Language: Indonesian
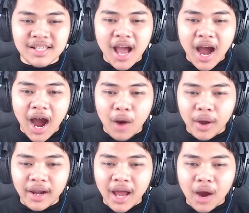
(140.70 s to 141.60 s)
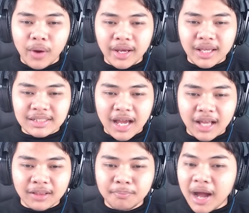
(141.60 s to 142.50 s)
Awan-awan yang
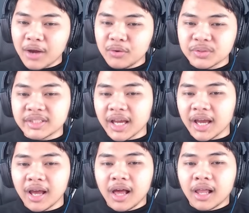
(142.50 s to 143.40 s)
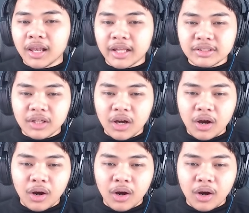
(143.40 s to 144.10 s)
sangat bagus ya. Oh. Let's go.